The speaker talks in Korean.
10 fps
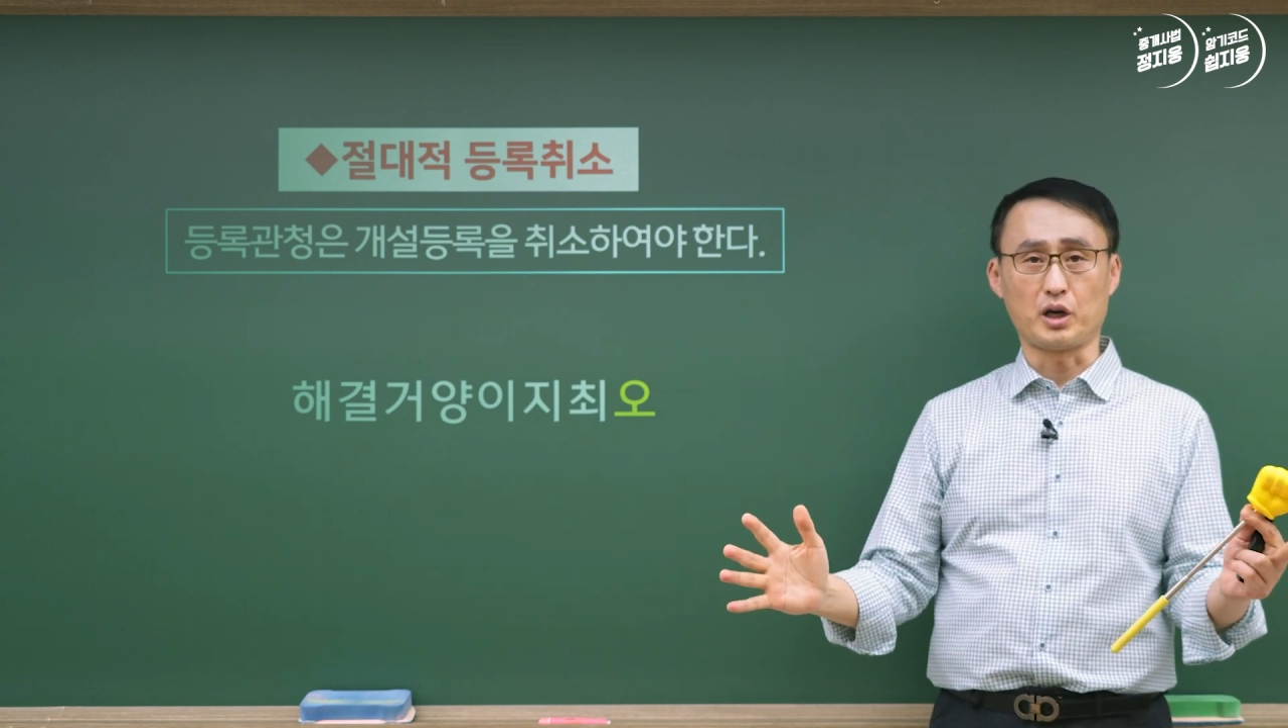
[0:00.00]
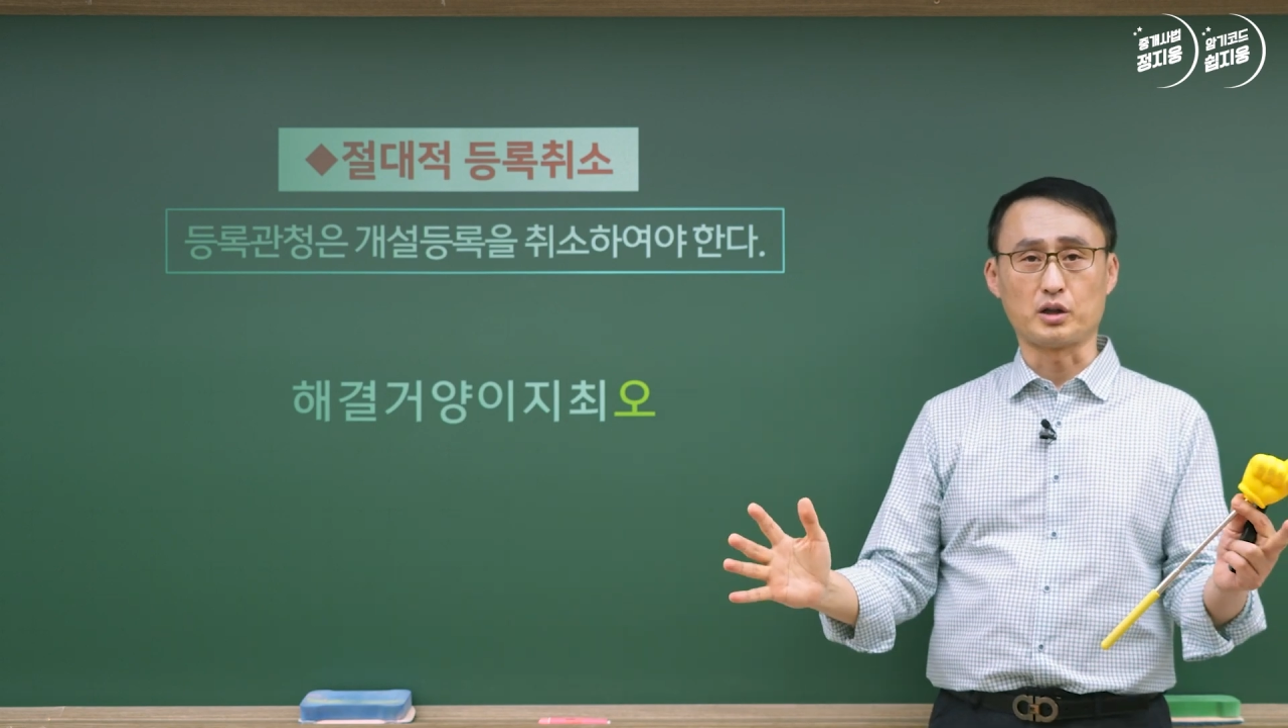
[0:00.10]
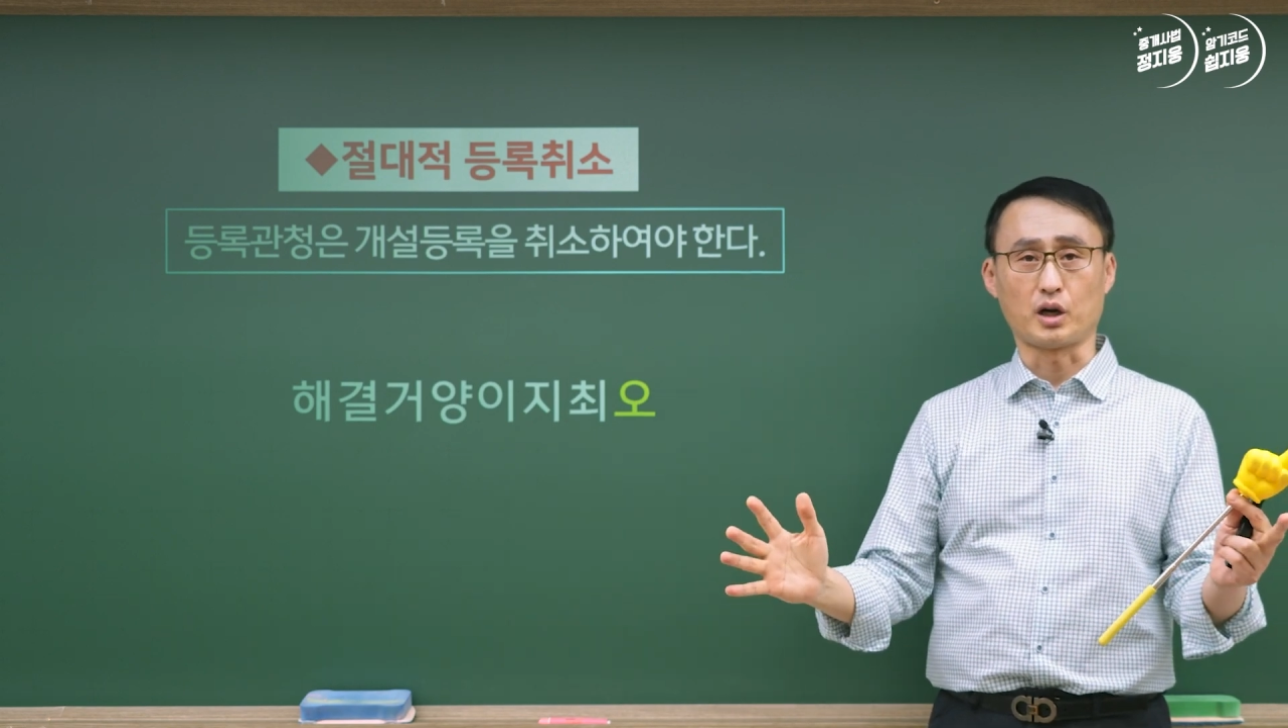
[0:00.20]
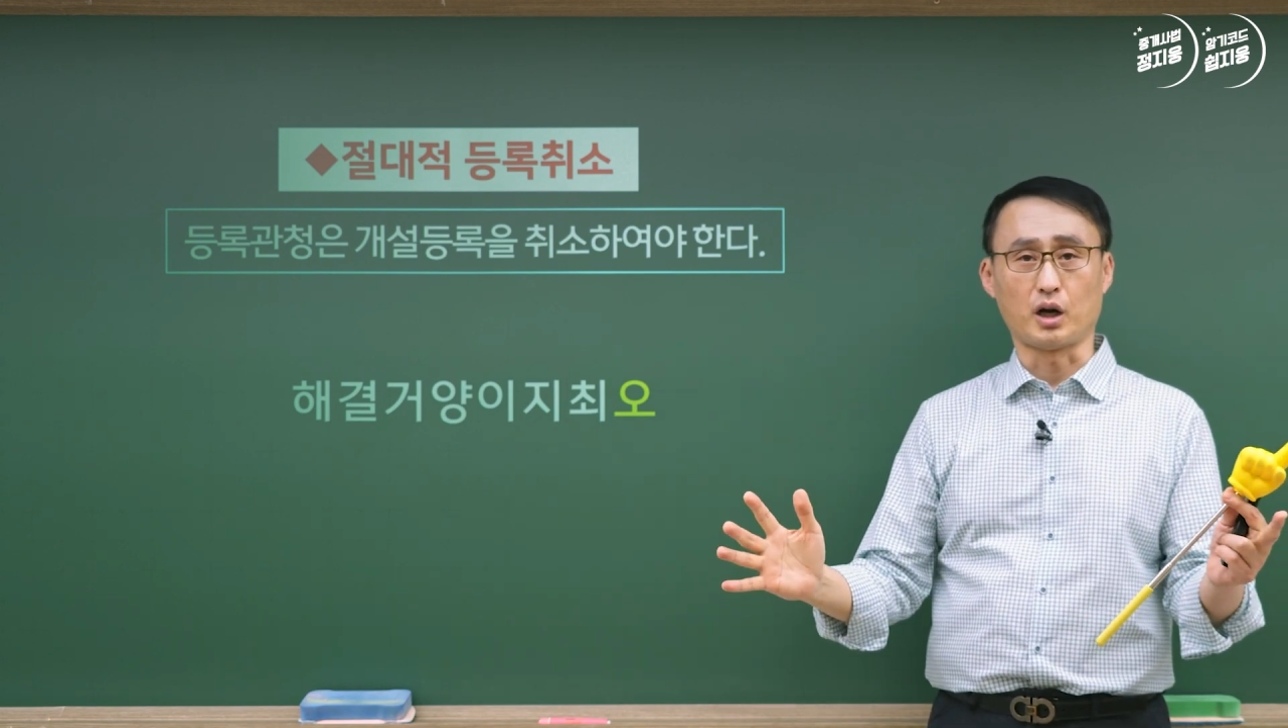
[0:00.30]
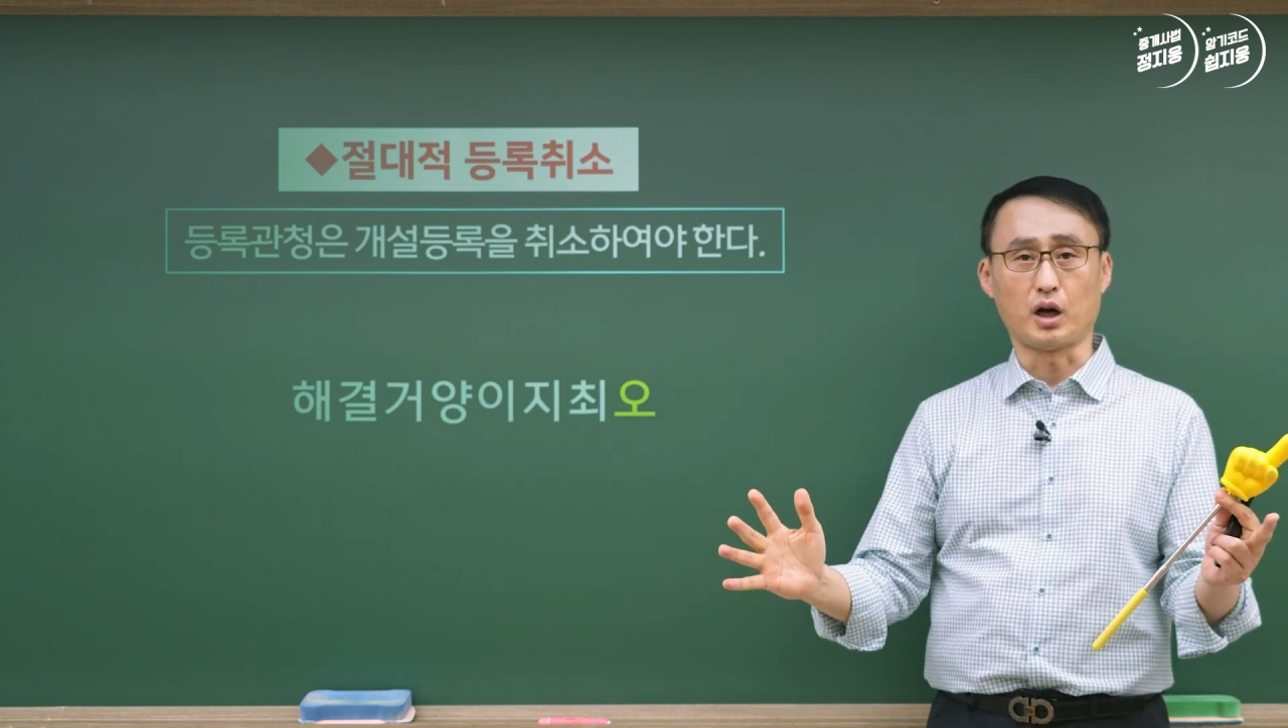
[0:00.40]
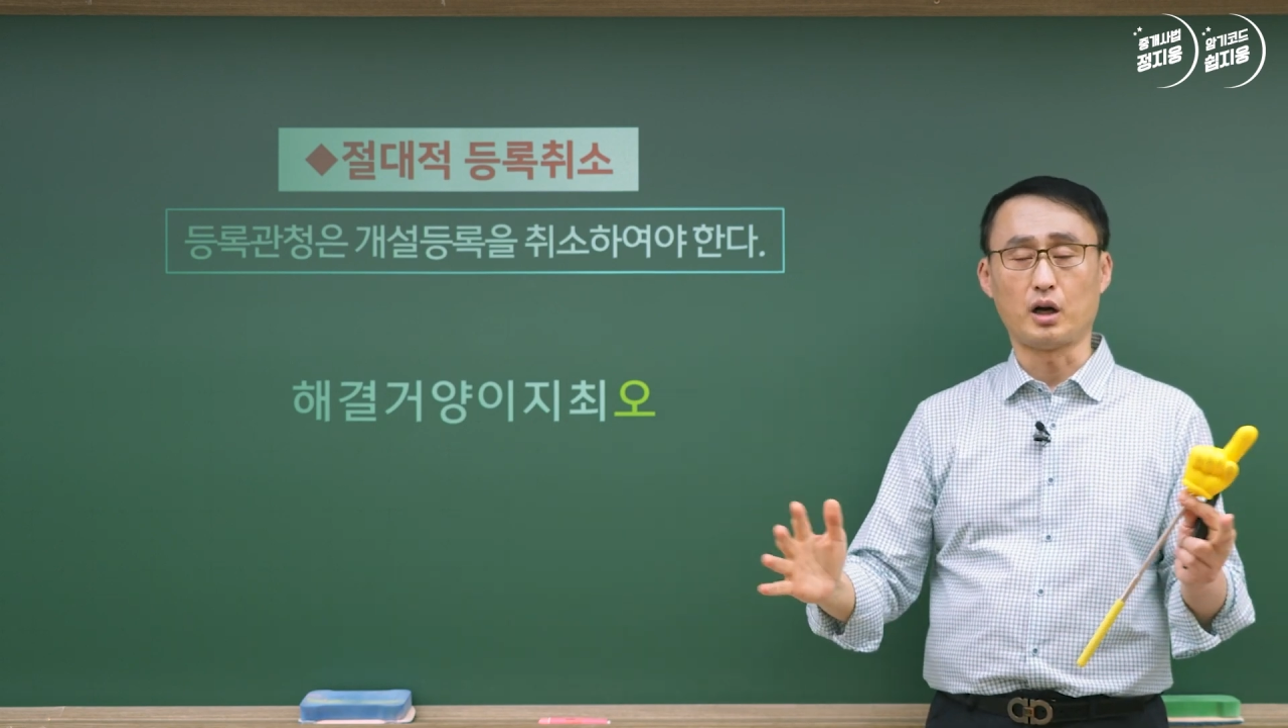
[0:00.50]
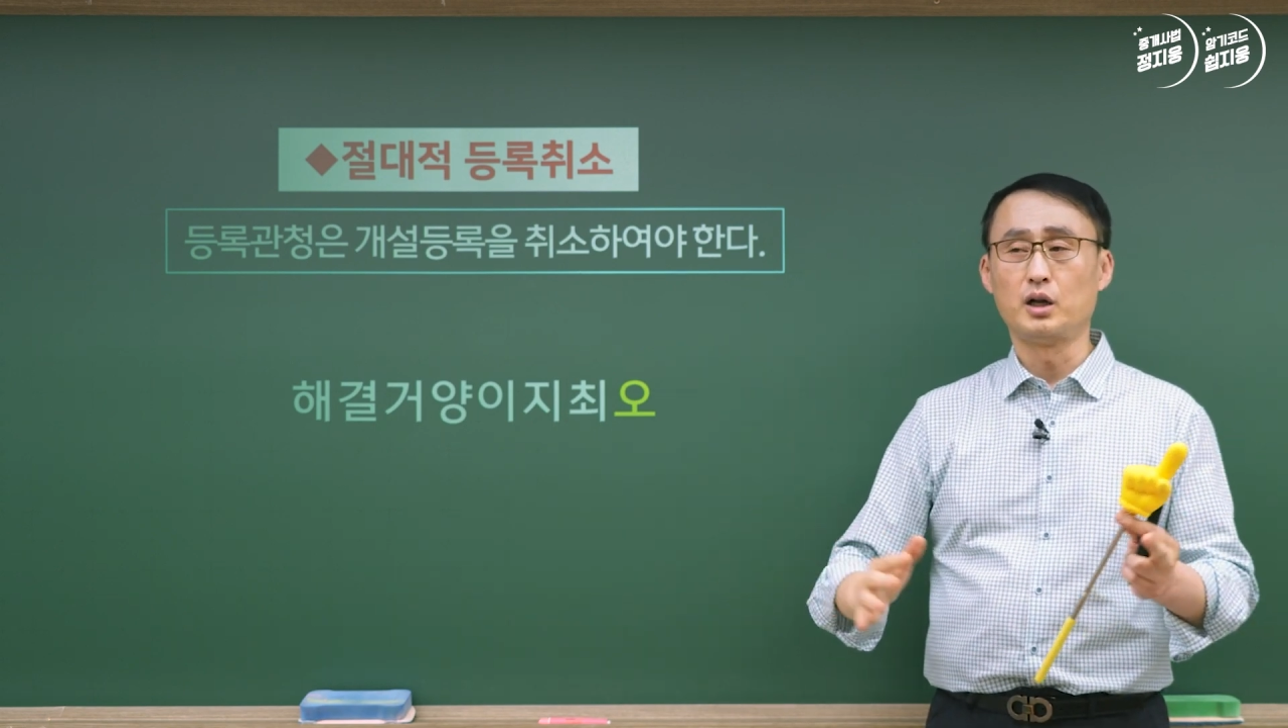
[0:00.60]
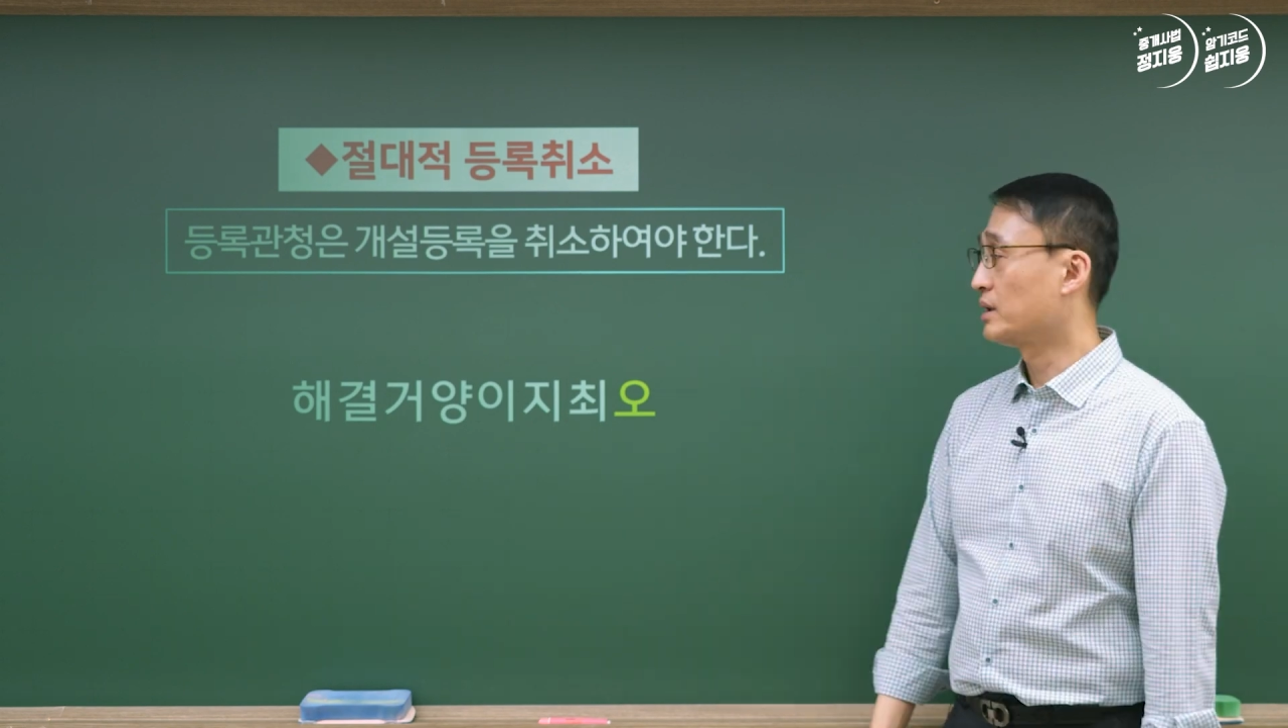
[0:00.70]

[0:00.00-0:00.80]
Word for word: 한다.